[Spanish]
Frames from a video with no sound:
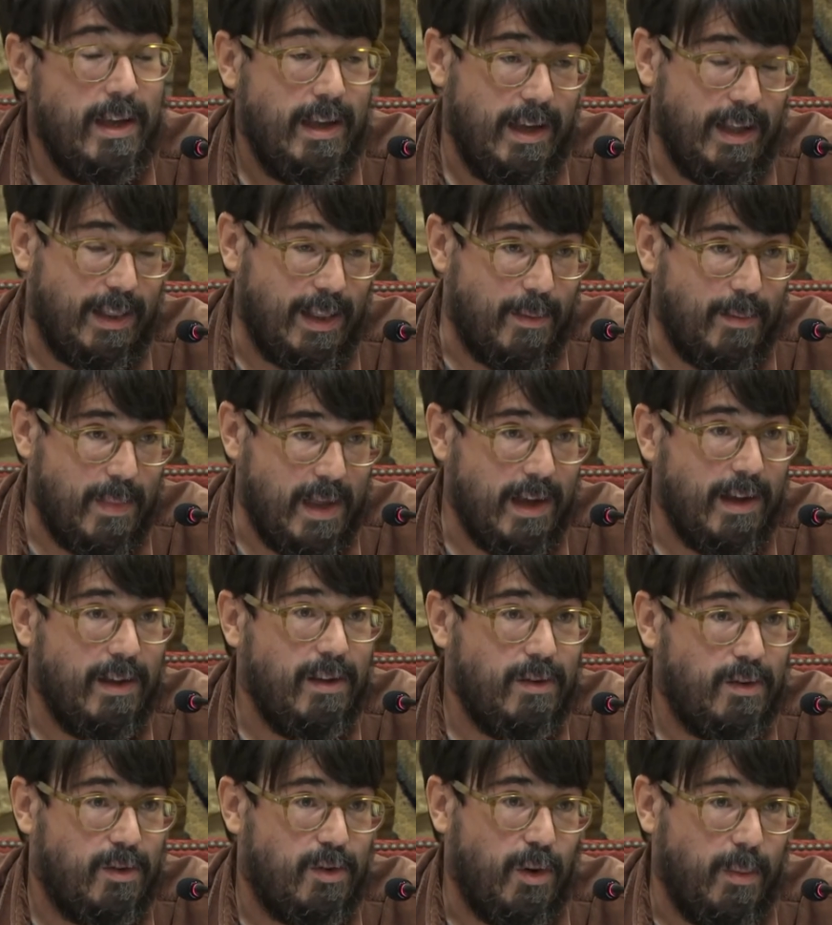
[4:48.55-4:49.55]
y también
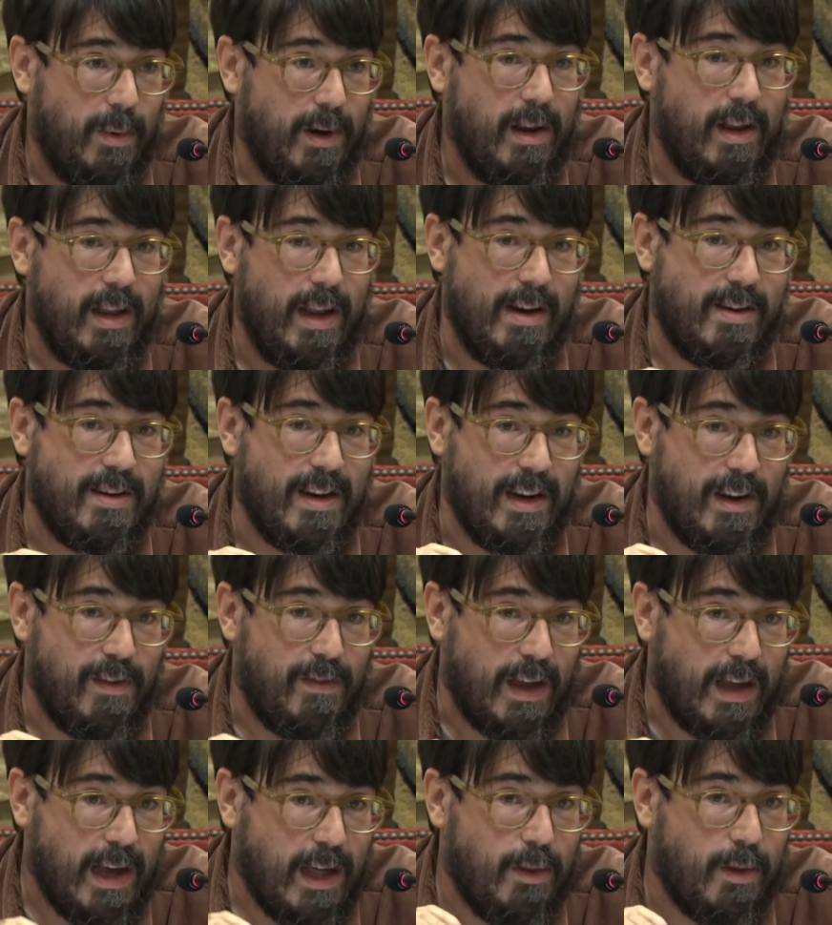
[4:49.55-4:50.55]
sobre el
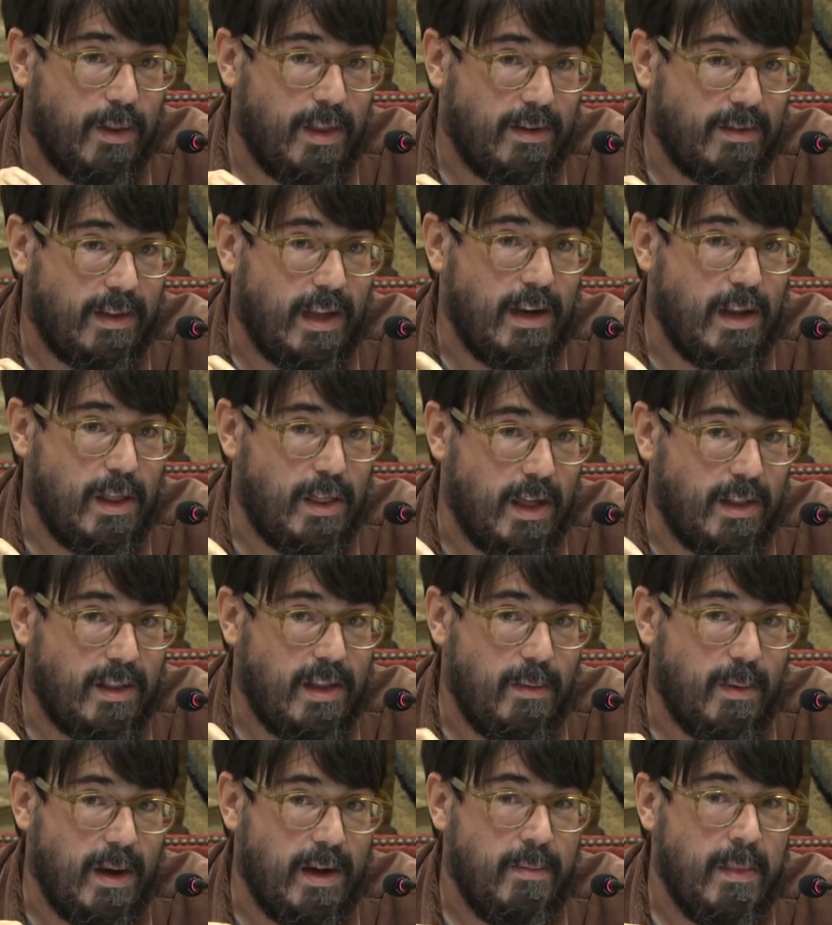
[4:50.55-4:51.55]
significado de esta
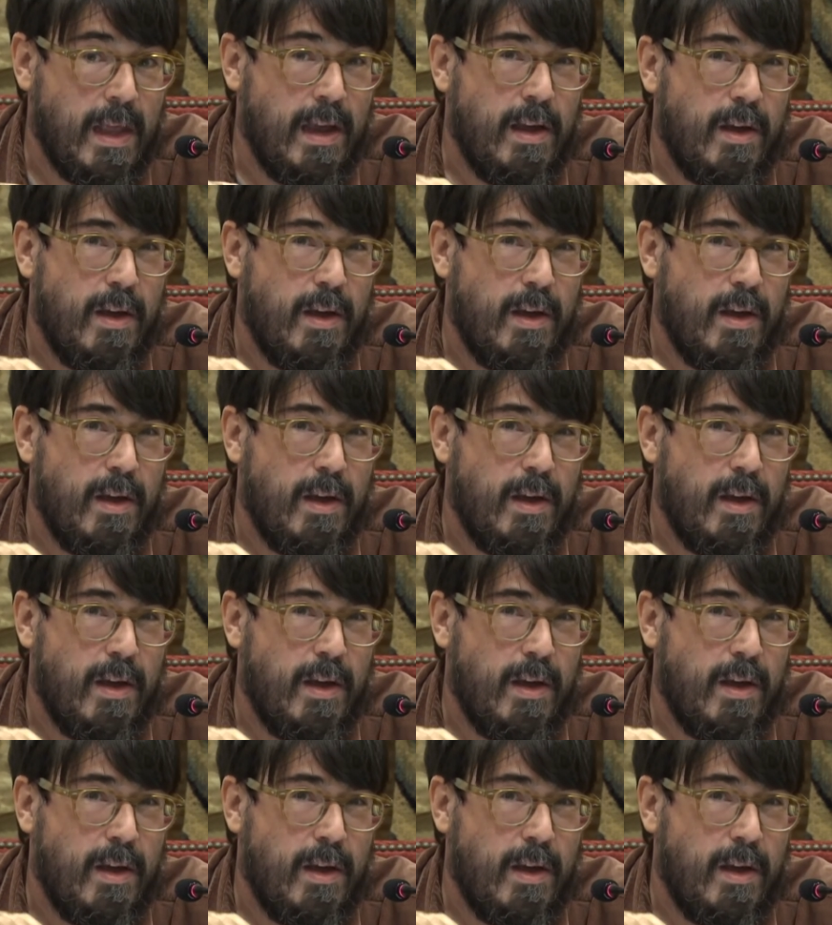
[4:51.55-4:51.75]
iniciativa